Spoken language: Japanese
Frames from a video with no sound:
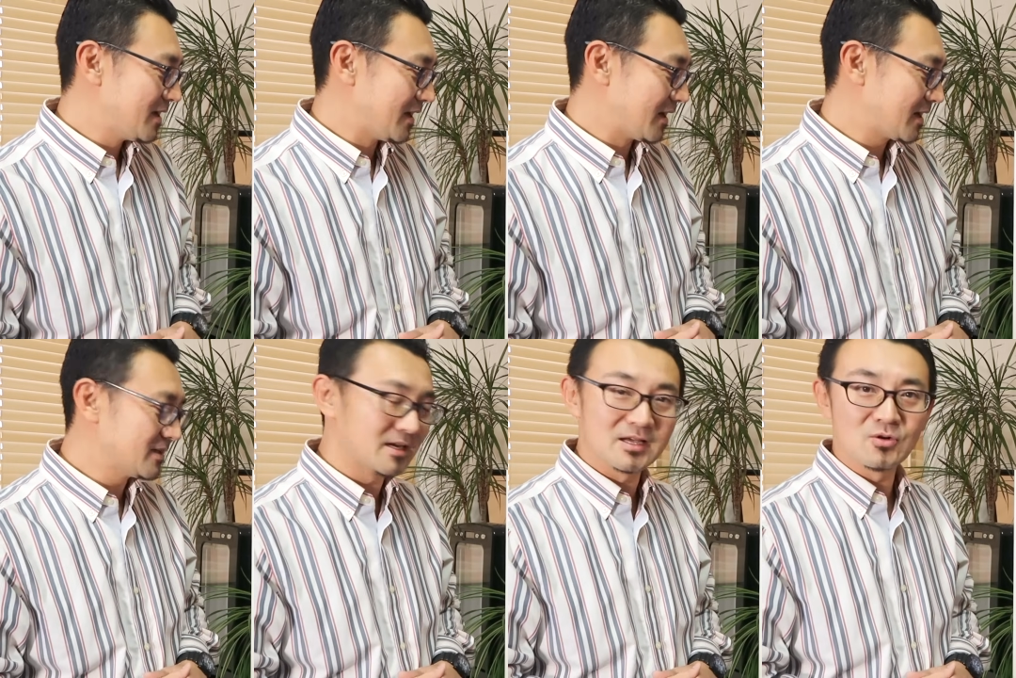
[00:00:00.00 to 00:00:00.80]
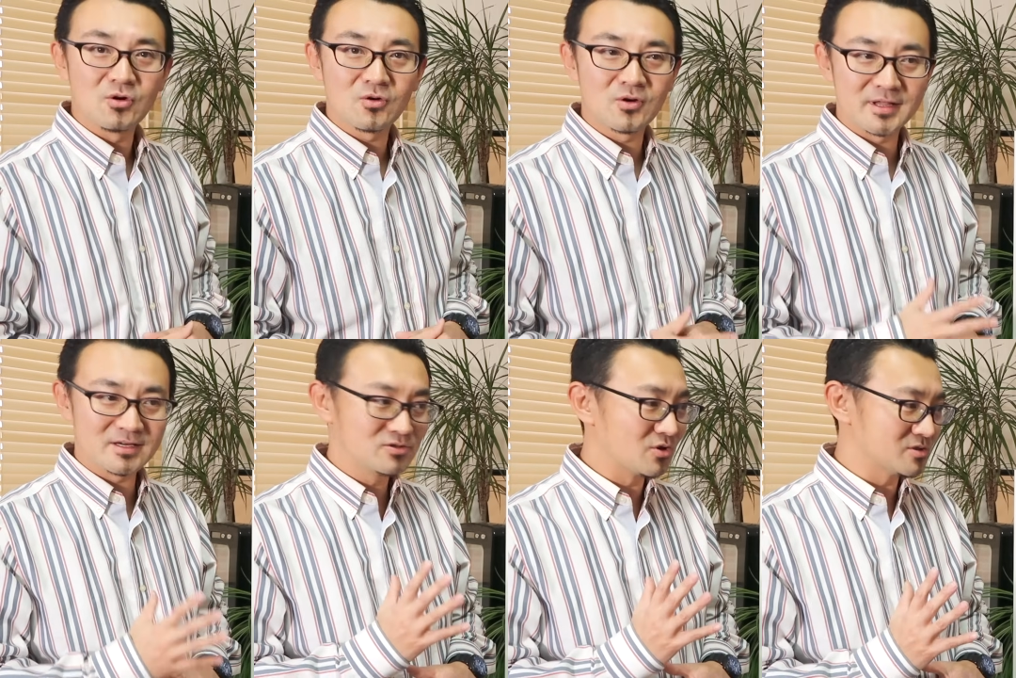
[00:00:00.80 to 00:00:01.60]
えー、かなりこうこれ
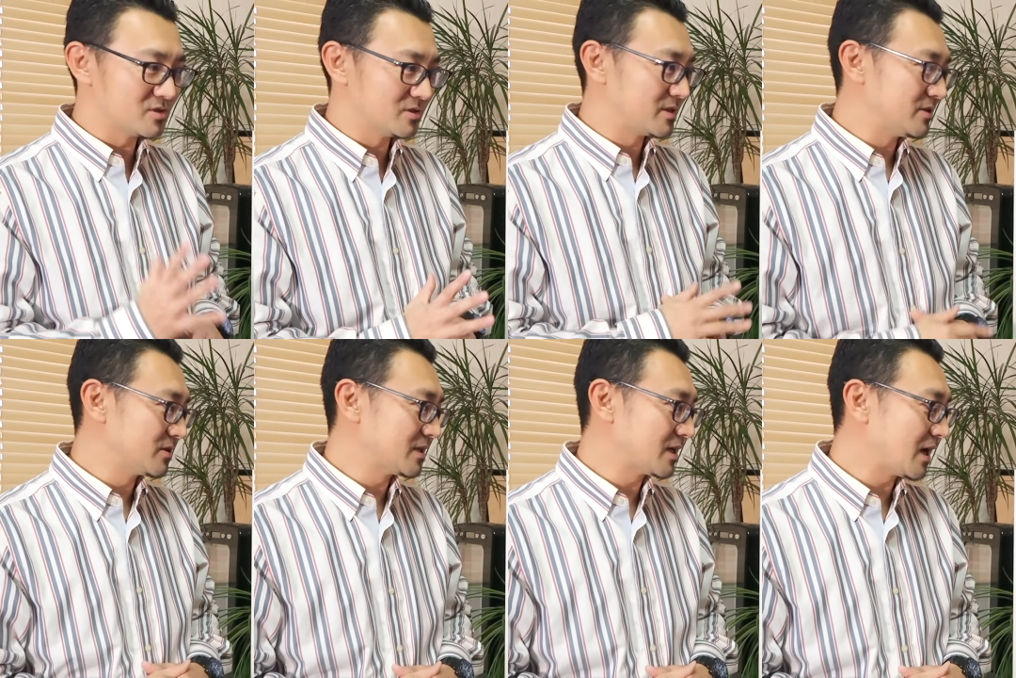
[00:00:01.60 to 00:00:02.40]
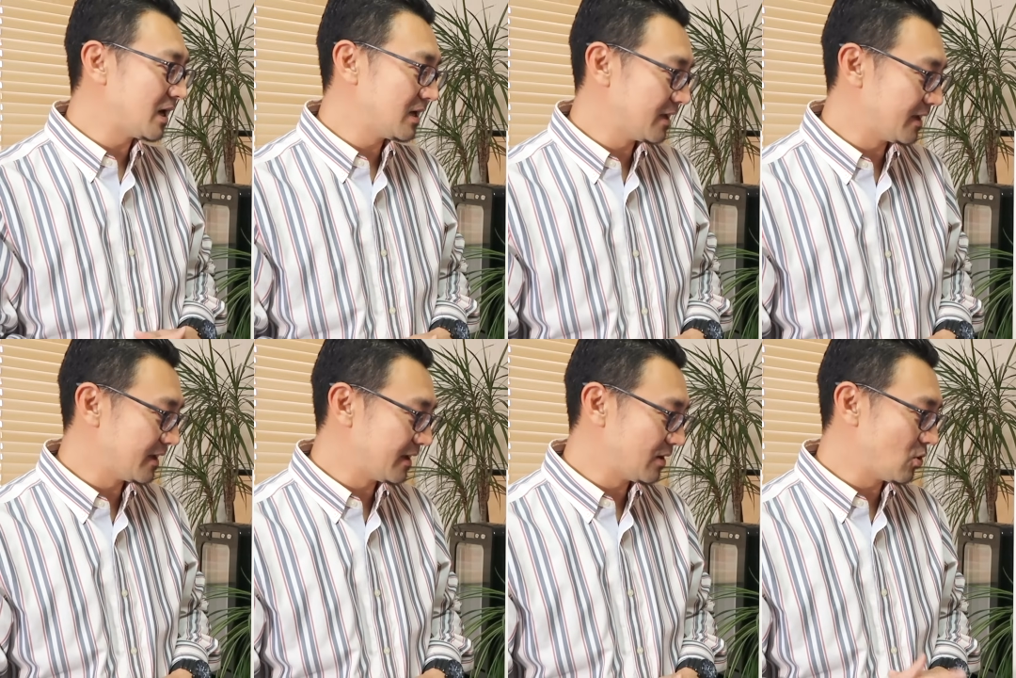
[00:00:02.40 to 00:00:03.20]
で苦労するっていう方が、
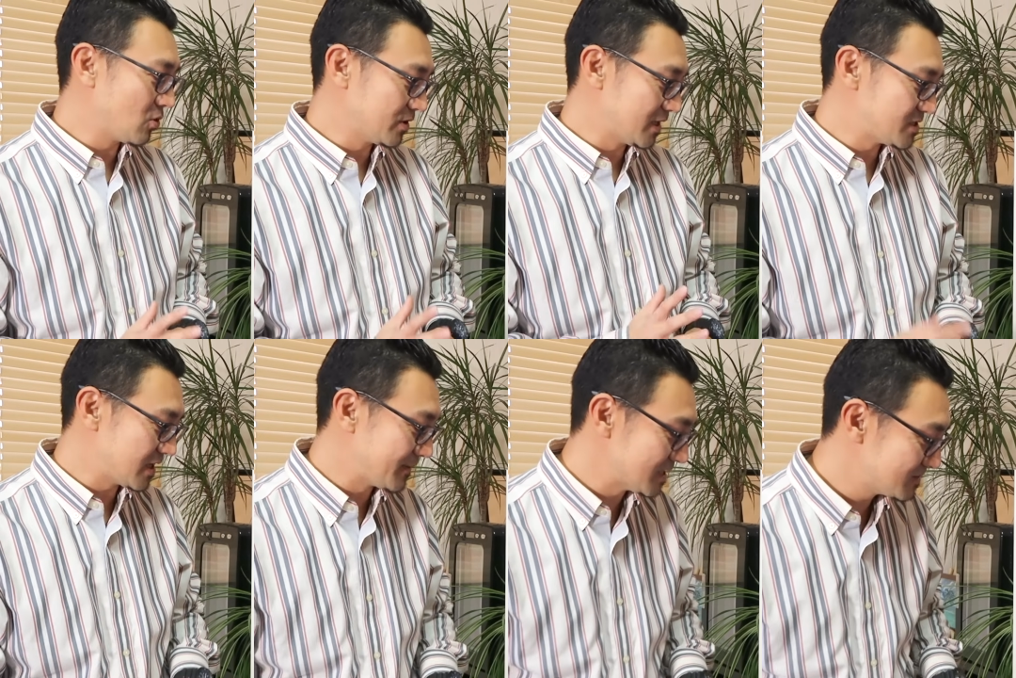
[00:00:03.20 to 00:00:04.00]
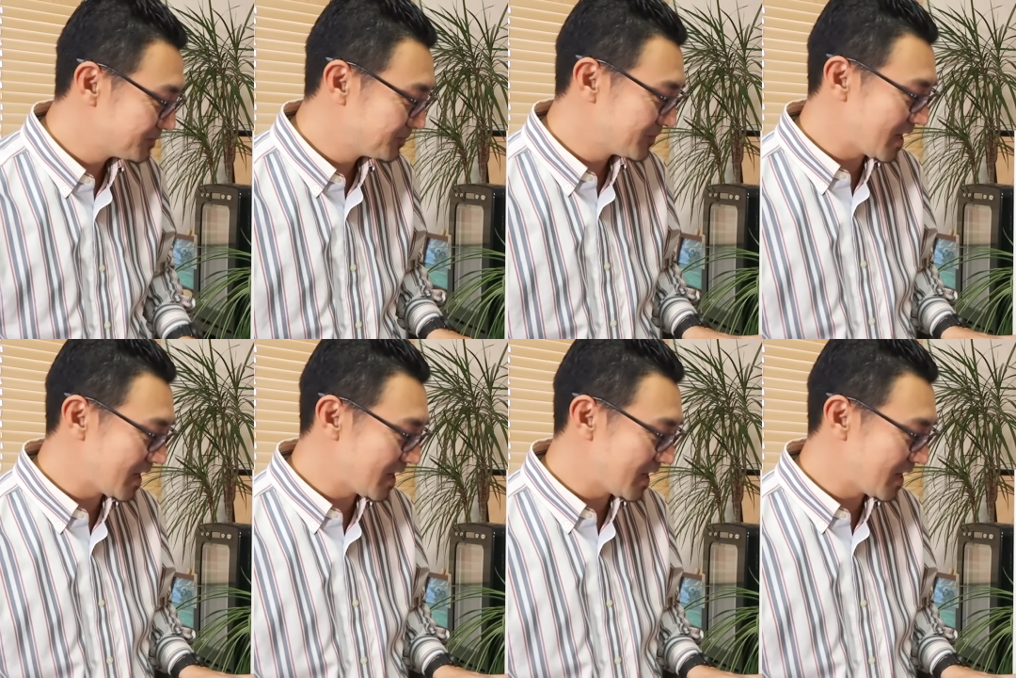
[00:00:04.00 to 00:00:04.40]
えー、多くいらっしゃいます。